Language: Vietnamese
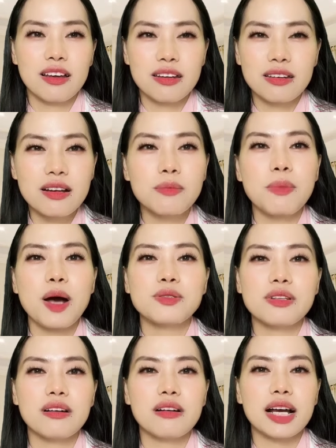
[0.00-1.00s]
Đừng bao
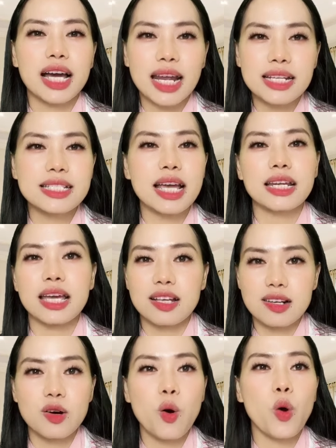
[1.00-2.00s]
giờ ngăn chặn cái
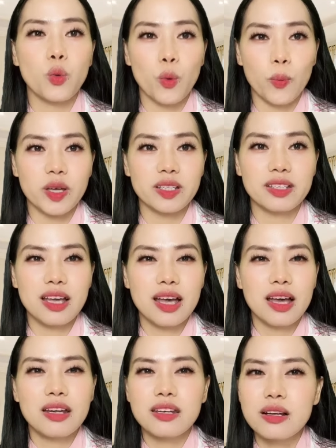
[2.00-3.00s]
cơ hội của mình,
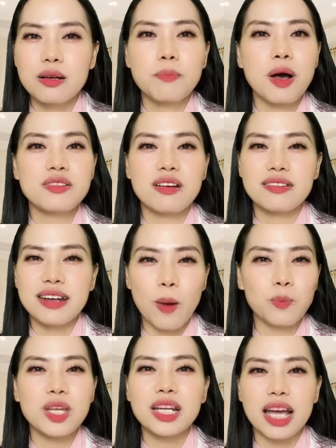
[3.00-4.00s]
đừng bao giờ
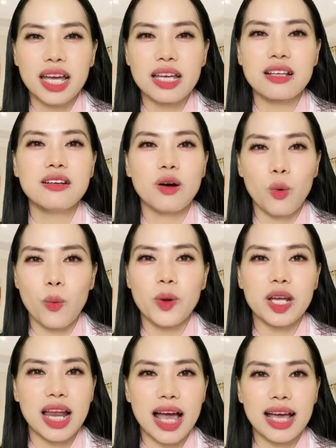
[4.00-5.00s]
đóng tất cả cánh cửa của
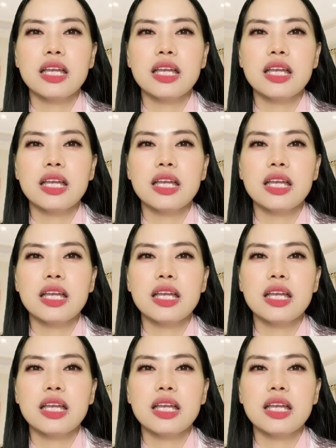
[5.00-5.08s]
mình lại,